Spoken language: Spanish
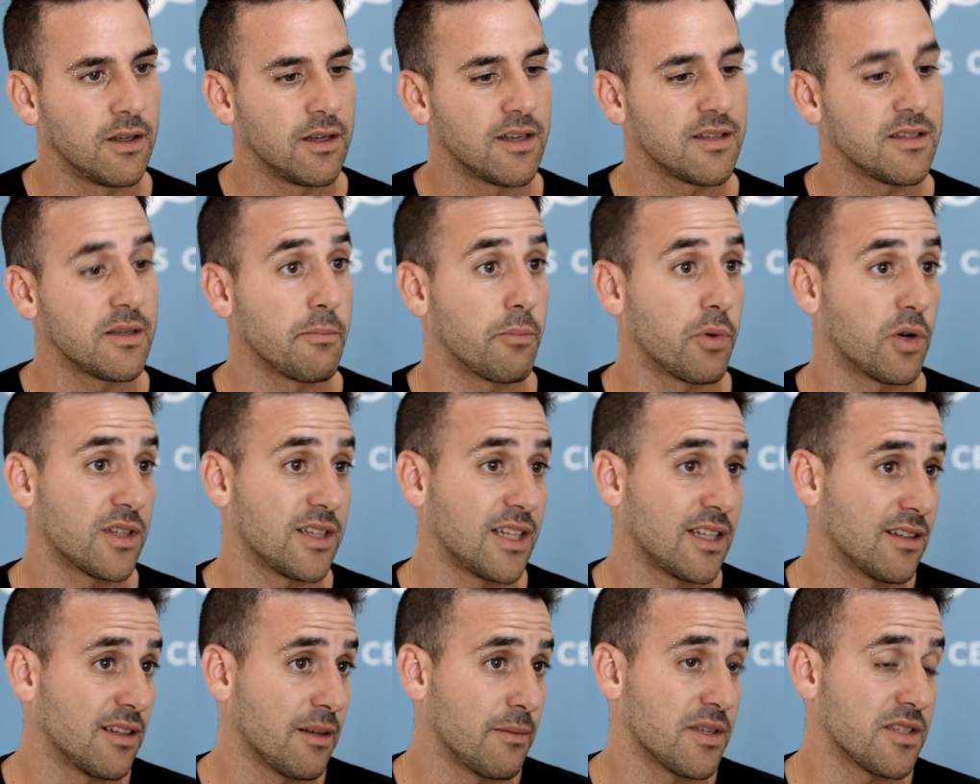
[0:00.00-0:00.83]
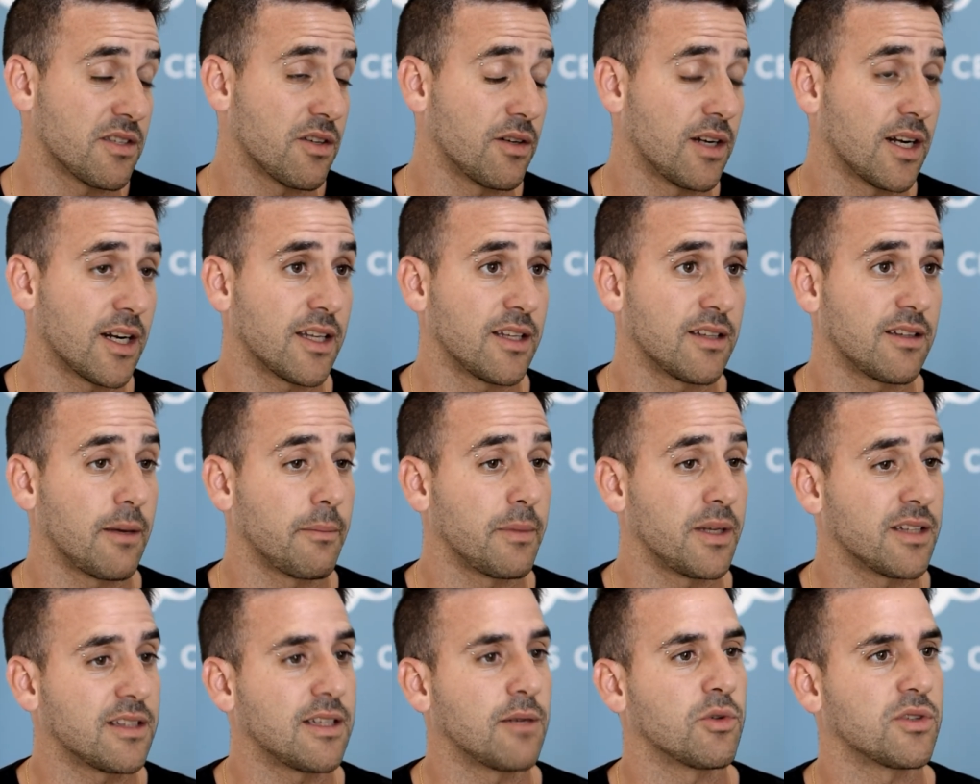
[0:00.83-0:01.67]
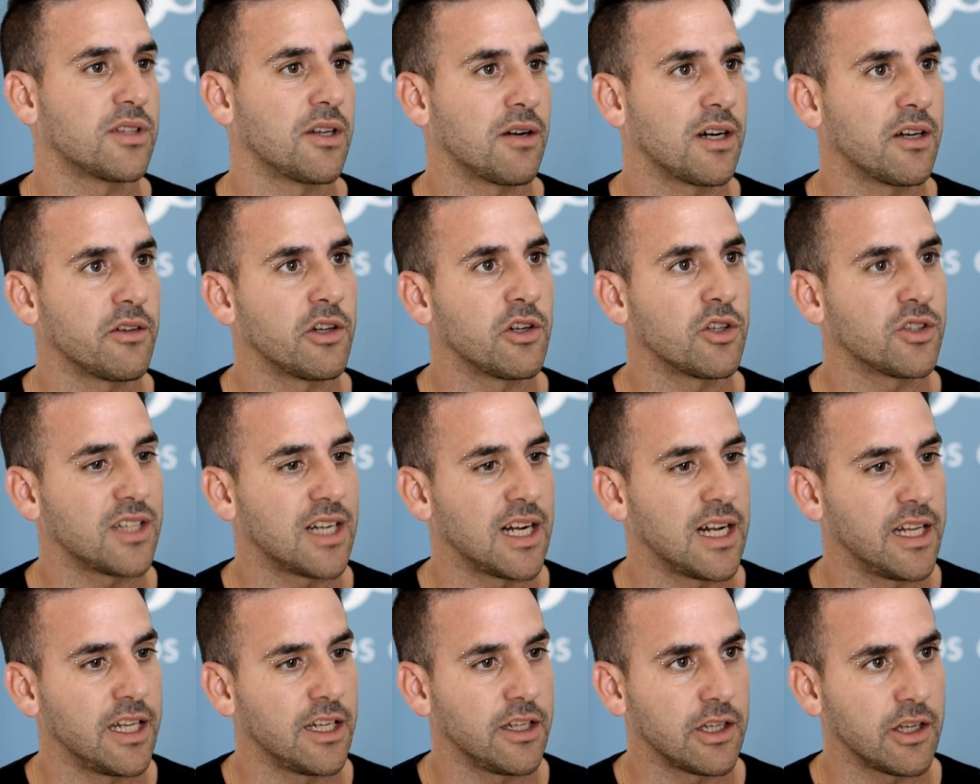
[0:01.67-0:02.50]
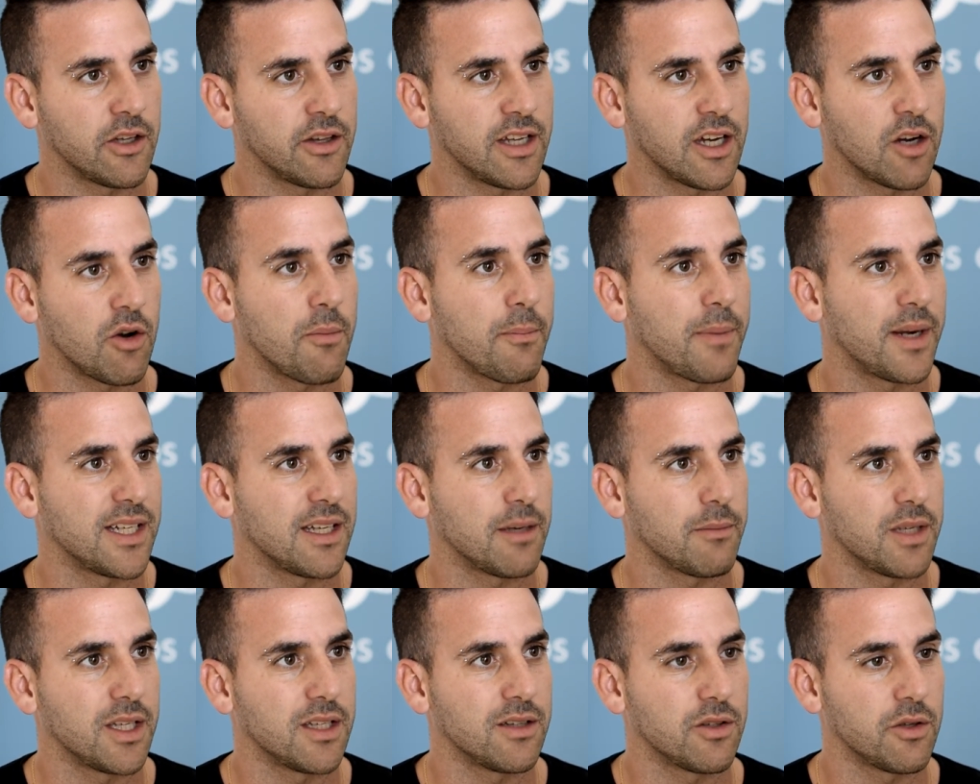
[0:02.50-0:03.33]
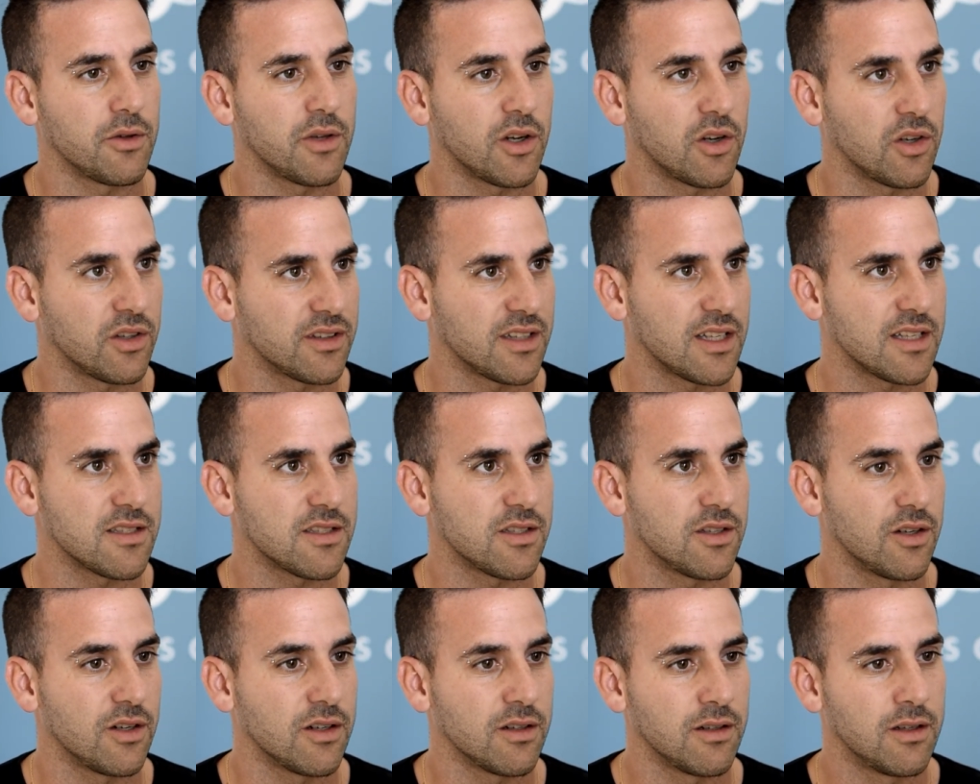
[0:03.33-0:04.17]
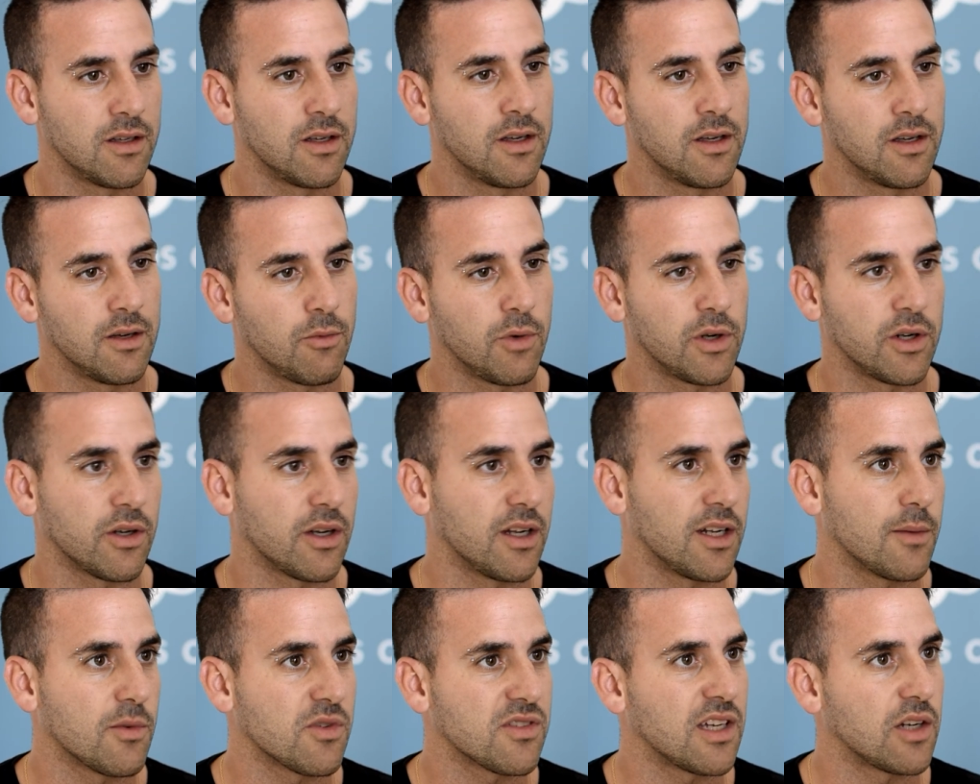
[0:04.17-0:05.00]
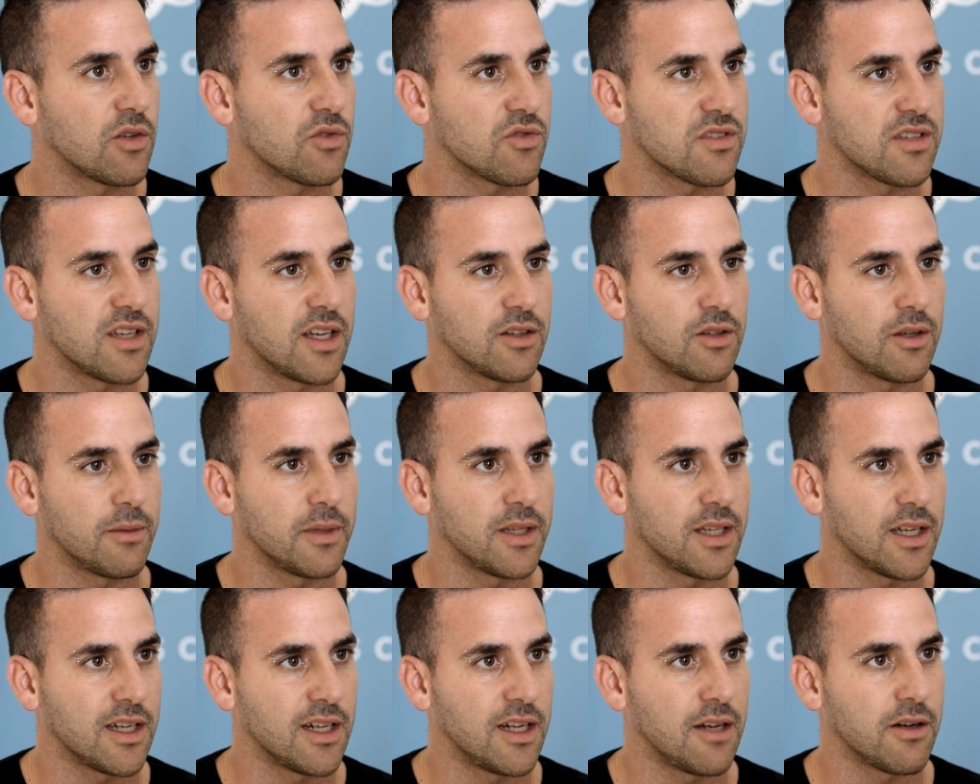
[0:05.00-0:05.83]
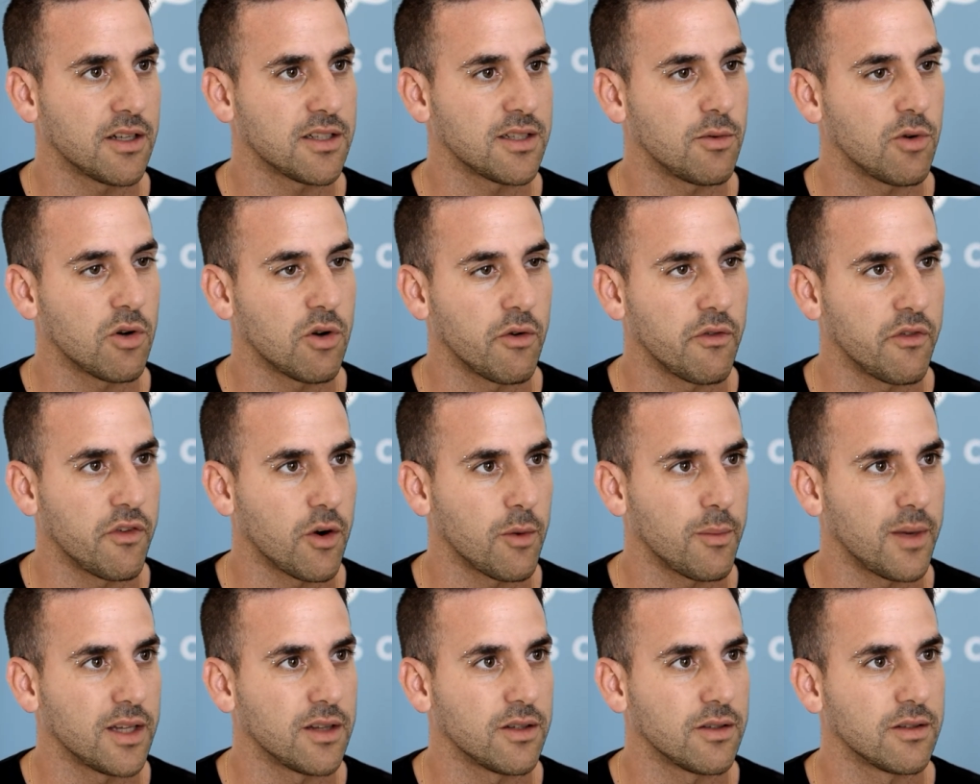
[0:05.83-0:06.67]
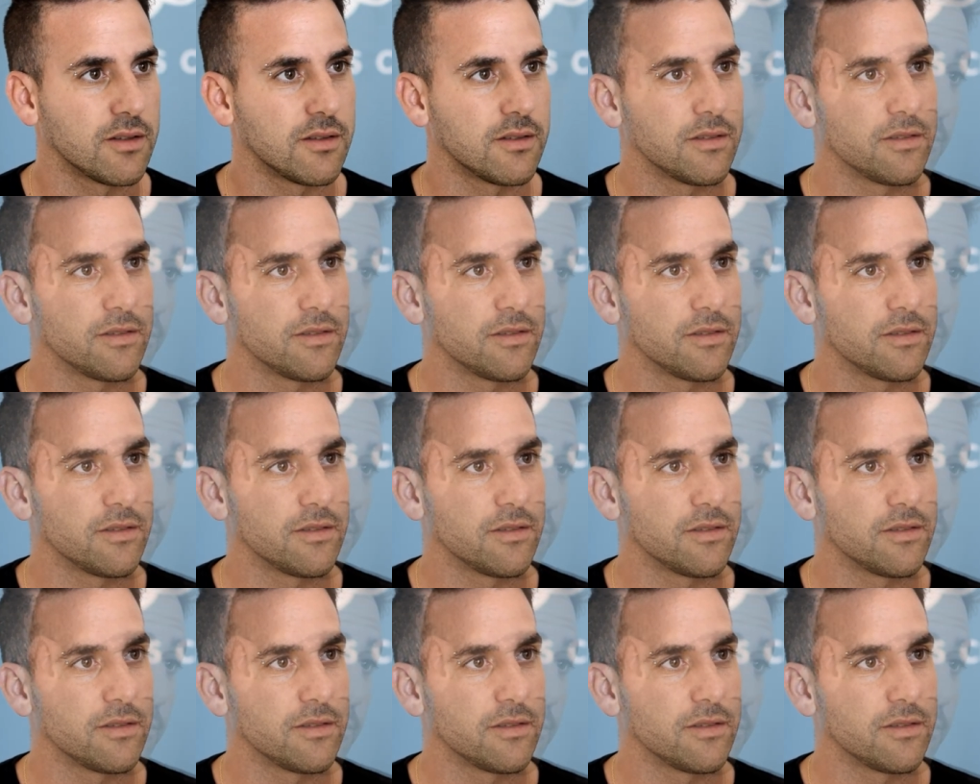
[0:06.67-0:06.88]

Es importante mencionar que también estamos trabajando en otras líneas de acompañamiento y de contención, bueno, que iremos anunciando a medida que las vayamos conformando.